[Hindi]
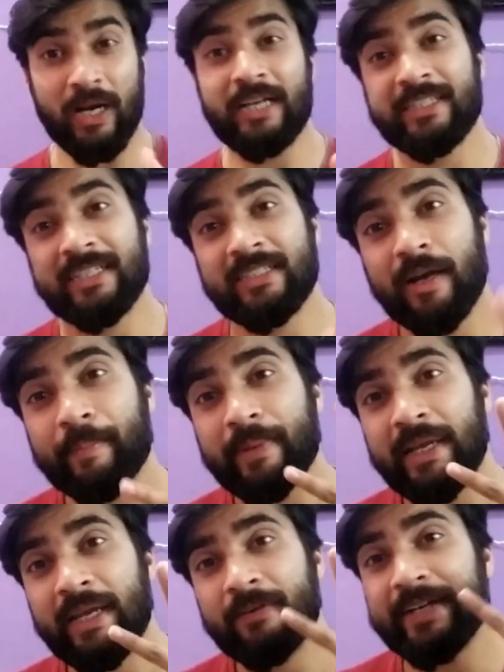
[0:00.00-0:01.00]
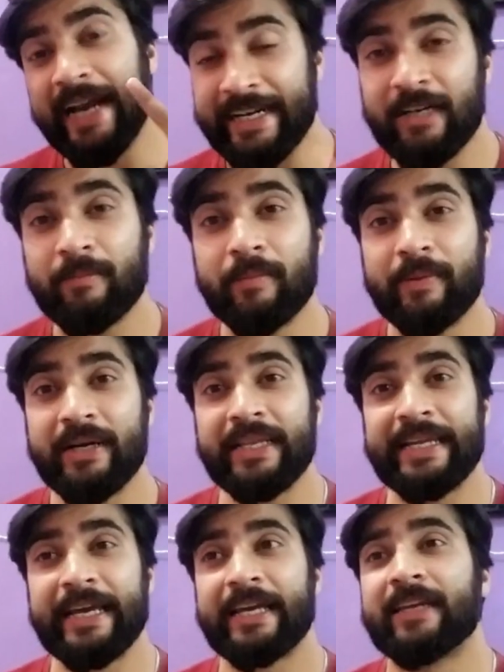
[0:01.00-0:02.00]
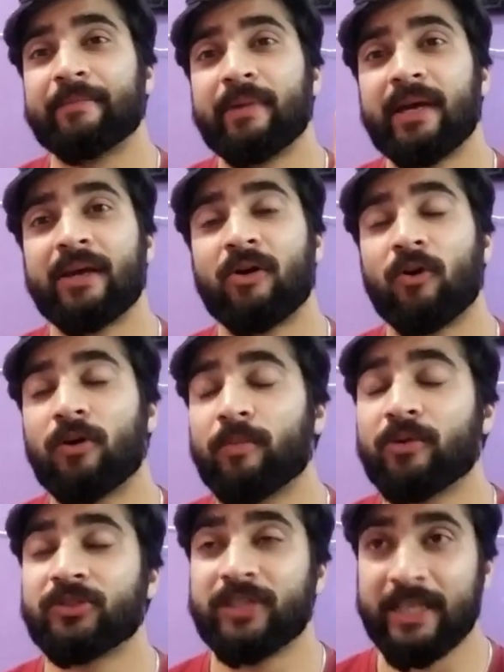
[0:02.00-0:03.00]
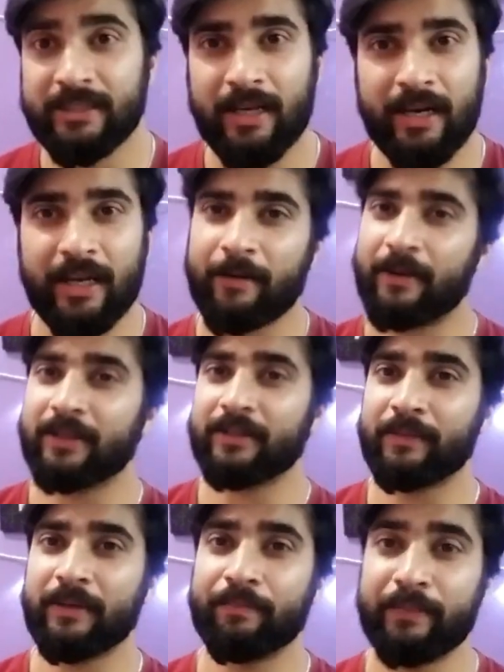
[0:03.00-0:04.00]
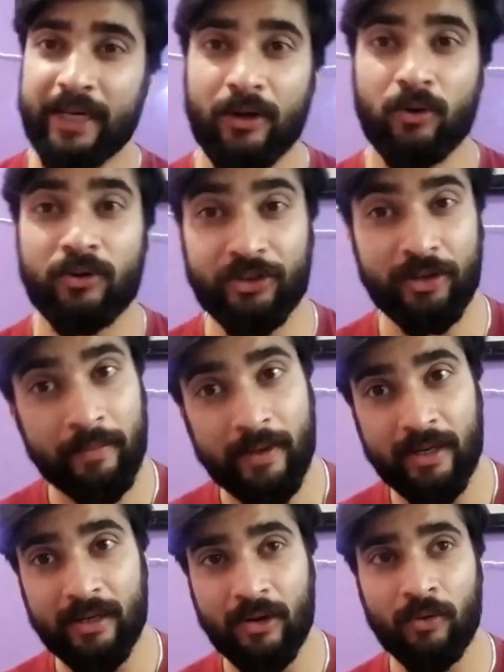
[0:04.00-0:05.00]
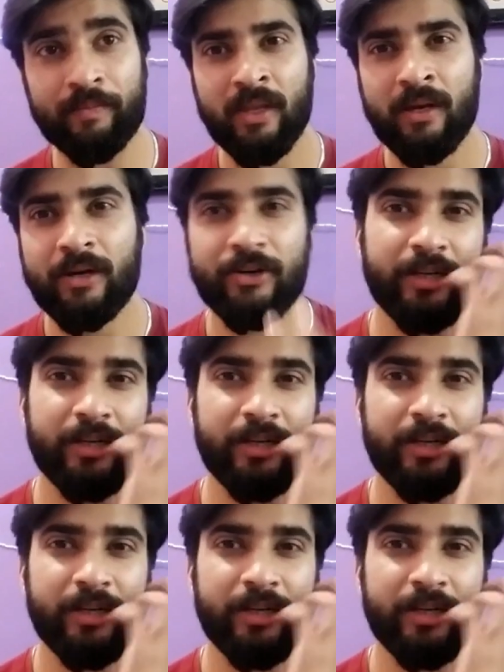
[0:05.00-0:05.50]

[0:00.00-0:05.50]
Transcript: गाय जैसा आपने टाइटल में पढ़ लिया है कि मैं ऑलमोस्ट छः साल के बाद अपनी बियर्ड को ट्रिम कर रहा हूँ